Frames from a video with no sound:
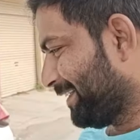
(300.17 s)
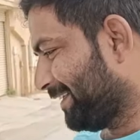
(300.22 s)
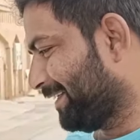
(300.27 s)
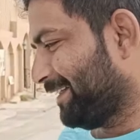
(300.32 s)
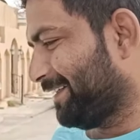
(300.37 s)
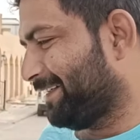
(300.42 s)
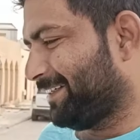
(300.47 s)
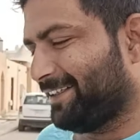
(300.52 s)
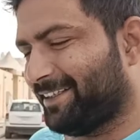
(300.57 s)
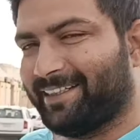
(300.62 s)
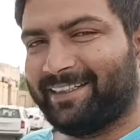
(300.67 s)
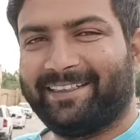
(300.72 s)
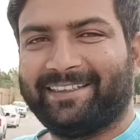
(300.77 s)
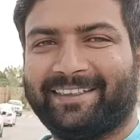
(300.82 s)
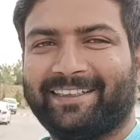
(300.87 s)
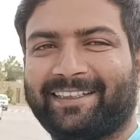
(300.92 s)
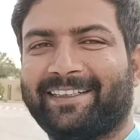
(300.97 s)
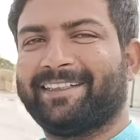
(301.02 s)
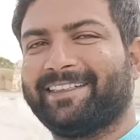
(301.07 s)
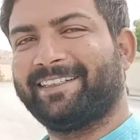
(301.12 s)
टायर डालने के
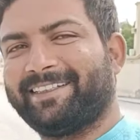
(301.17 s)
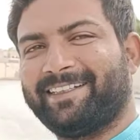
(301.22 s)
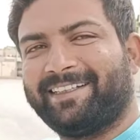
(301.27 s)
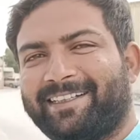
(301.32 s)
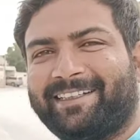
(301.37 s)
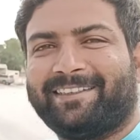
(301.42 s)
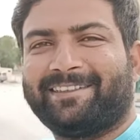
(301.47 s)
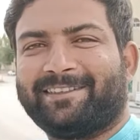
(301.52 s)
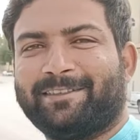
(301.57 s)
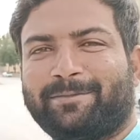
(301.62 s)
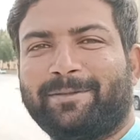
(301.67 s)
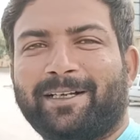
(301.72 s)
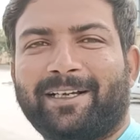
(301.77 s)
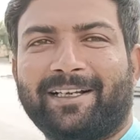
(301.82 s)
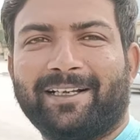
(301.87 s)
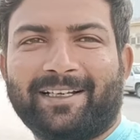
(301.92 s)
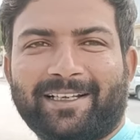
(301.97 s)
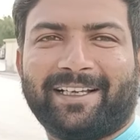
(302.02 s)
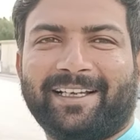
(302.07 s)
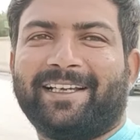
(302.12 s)
लिए
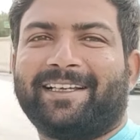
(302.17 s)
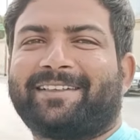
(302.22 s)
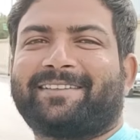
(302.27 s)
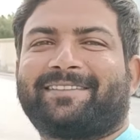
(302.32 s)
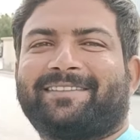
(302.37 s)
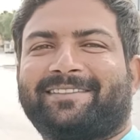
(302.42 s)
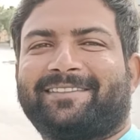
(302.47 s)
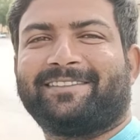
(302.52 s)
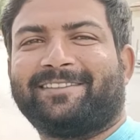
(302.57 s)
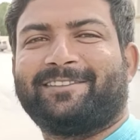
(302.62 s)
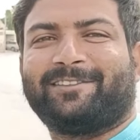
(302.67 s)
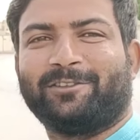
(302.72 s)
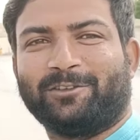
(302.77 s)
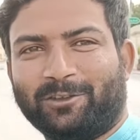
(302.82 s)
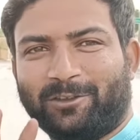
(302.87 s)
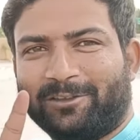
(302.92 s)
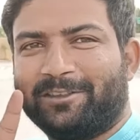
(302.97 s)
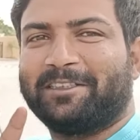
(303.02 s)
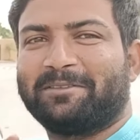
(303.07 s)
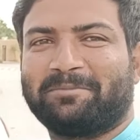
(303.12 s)
सवाल खैर
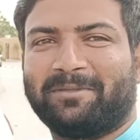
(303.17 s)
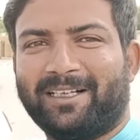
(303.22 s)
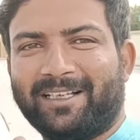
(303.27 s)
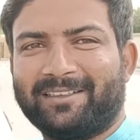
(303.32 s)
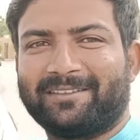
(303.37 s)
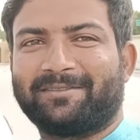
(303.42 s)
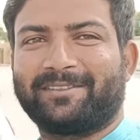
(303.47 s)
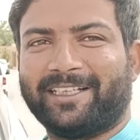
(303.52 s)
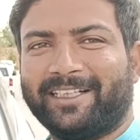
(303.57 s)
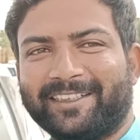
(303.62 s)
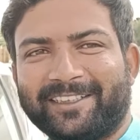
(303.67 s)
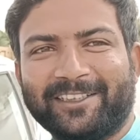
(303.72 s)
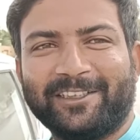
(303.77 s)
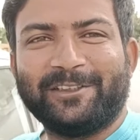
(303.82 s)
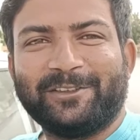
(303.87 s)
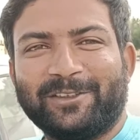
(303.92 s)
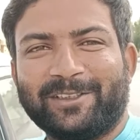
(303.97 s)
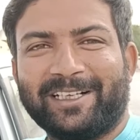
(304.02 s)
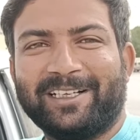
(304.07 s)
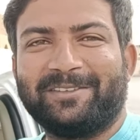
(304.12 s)
दो दिन बाद
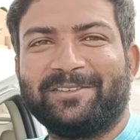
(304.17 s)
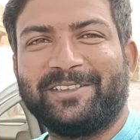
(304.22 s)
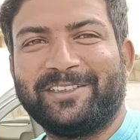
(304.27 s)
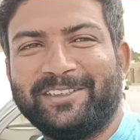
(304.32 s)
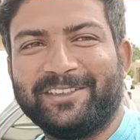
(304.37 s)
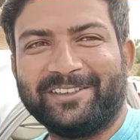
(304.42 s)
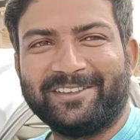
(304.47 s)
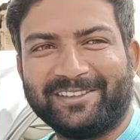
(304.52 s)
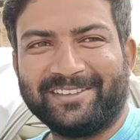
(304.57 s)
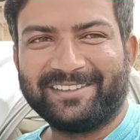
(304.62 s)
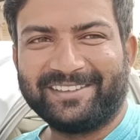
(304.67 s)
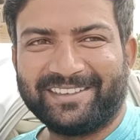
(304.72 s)
कंटिन्यू हो रहा है वीडियो